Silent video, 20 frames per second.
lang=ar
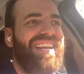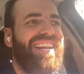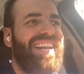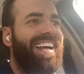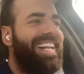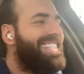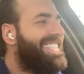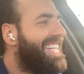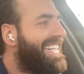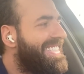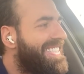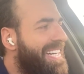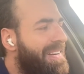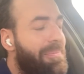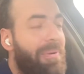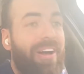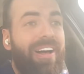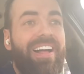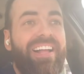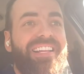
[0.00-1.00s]
لا تسجل
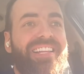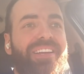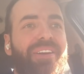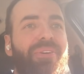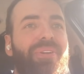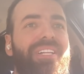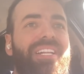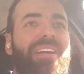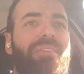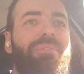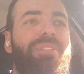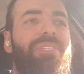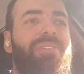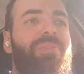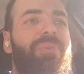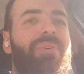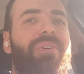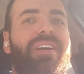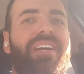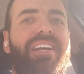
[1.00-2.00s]
مقاطع وانت
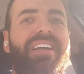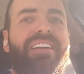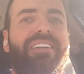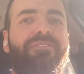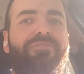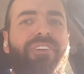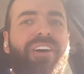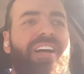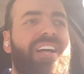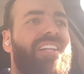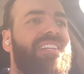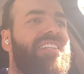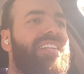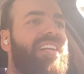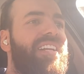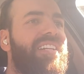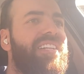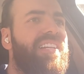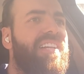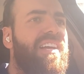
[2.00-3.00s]
بتسوق فقط
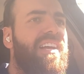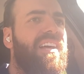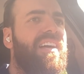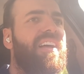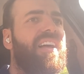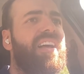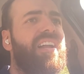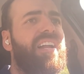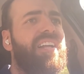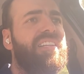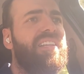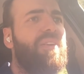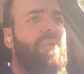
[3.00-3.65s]
عند قناة